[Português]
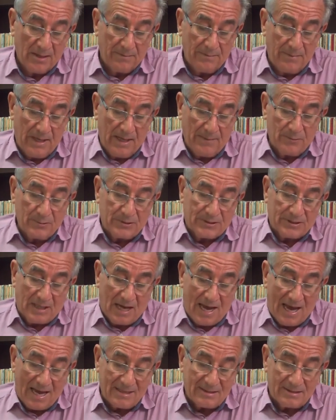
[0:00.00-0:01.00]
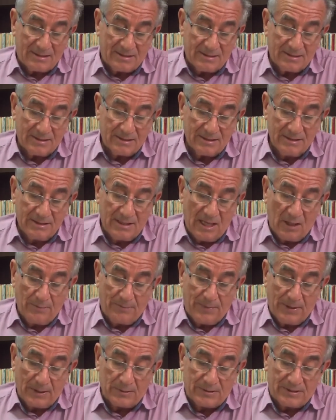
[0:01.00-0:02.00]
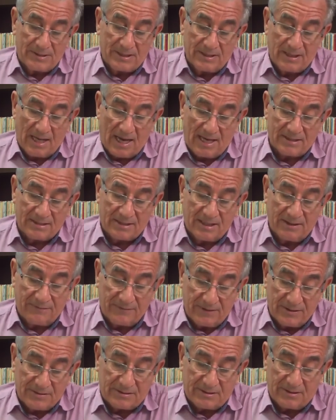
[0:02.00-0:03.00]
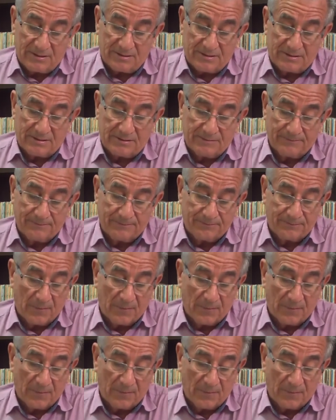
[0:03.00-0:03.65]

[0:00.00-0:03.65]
me buscais não pelos sinais que vistes,